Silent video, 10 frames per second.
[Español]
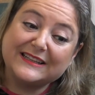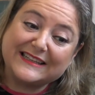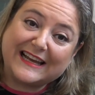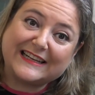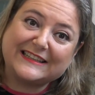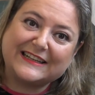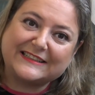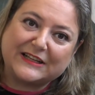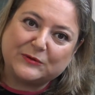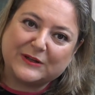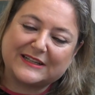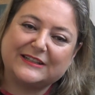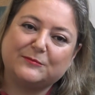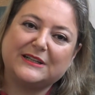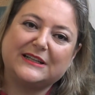Se ha retrasado una
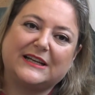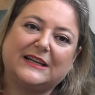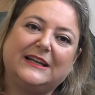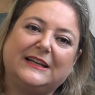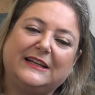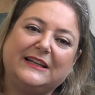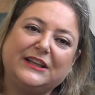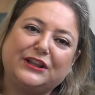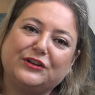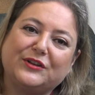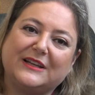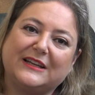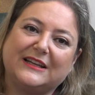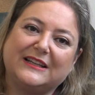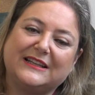semana el inicio de,